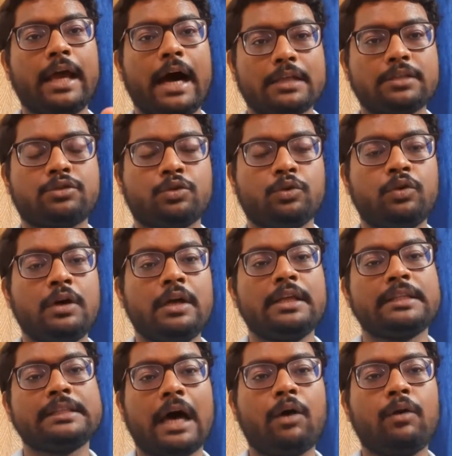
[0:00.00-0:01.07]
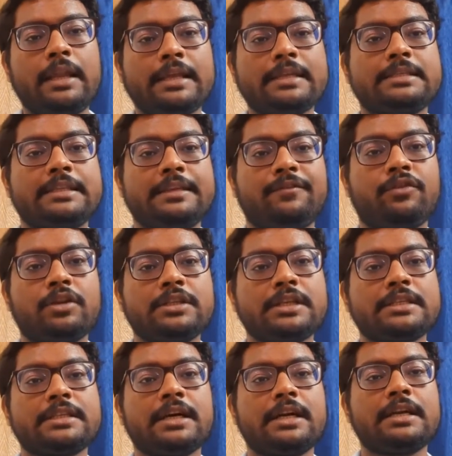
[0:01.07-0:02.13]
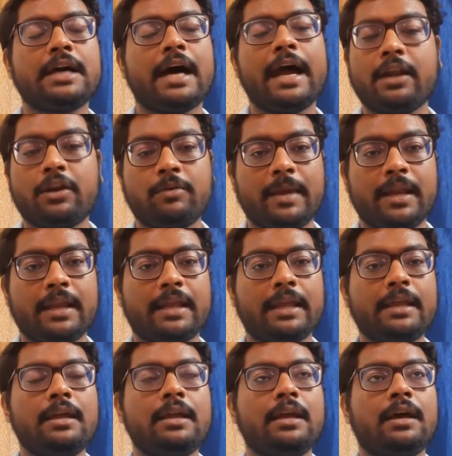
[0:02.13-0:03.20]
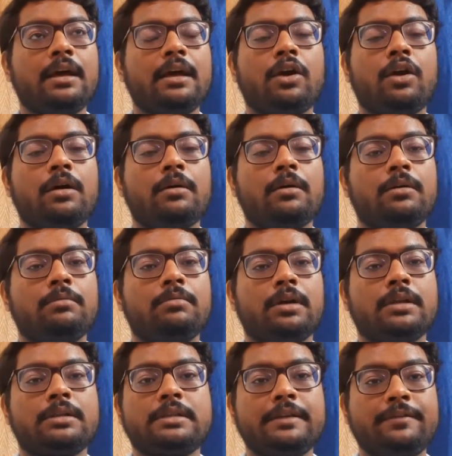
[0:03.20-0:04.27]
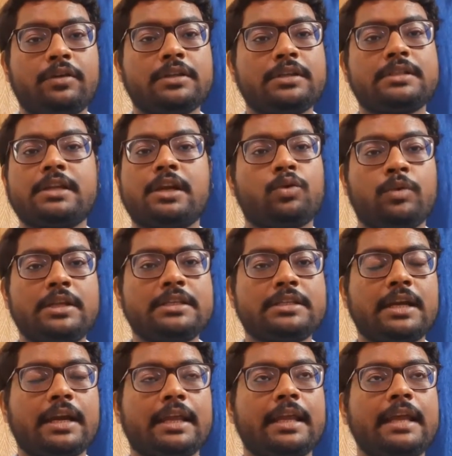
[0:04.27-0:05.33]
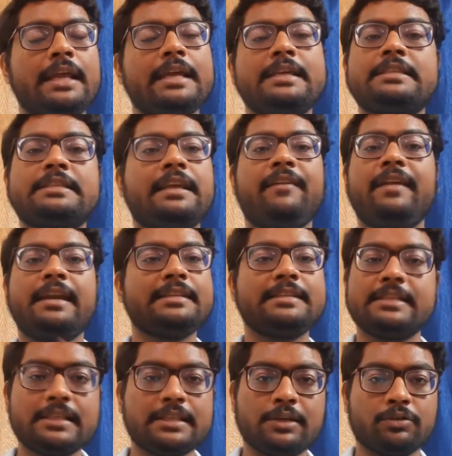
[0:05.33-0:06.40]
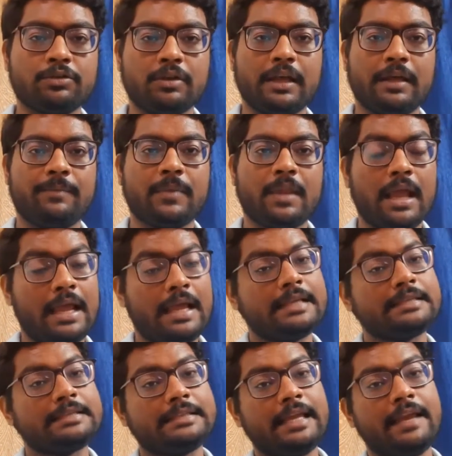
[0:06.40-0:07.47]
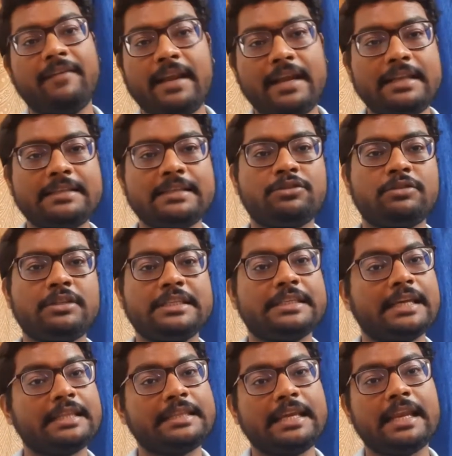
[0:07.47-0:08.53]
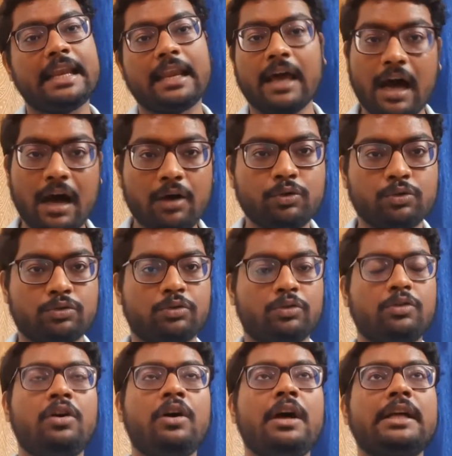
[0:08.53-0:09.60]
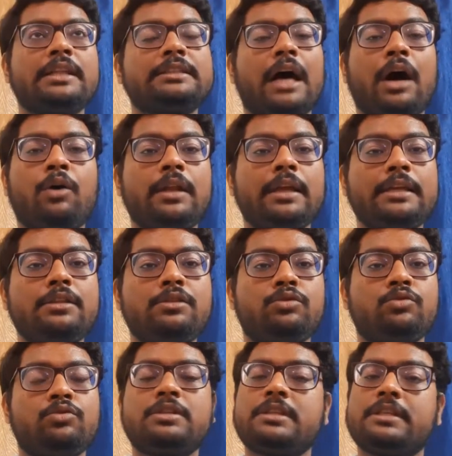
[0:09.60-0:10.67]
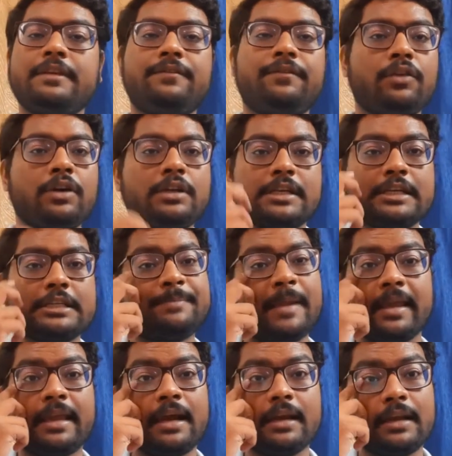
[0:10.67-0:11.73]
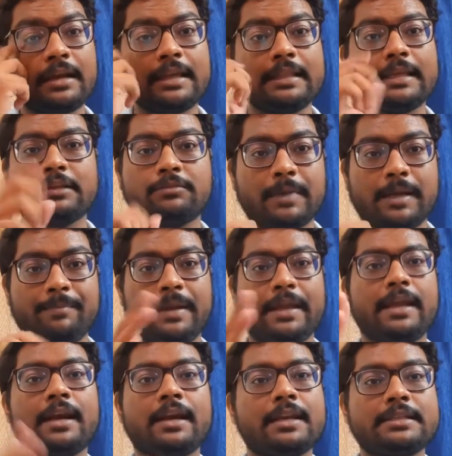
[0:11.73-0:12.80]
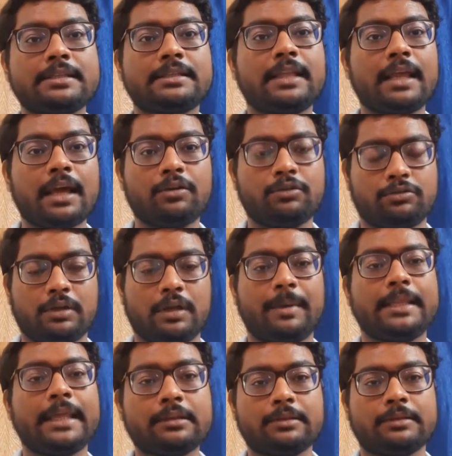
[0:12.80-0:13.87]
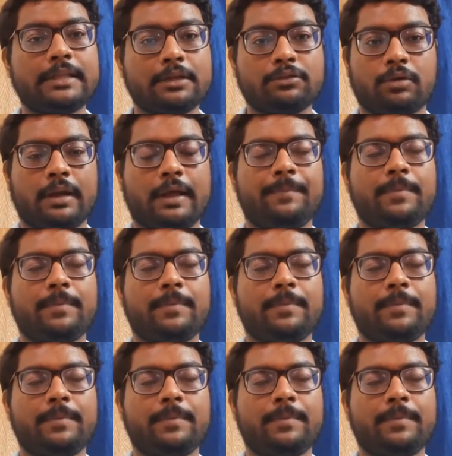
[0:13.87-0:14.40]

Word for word: আসতো তাহলে স্টিফ রজার্স আর আয়রনম্যানকে স্টিভ রজার্স আর টনি স্টারকে সেভেন্টিজে যেতে হতো না সেভেন্টিজে যদি যেতে না হতো তাহলে কিন্তু স্টিভ রজার্স পেগি কাটারকে দেখ মানে পেগি কাটারের সাথে দেখা হতো না বা দেখতো না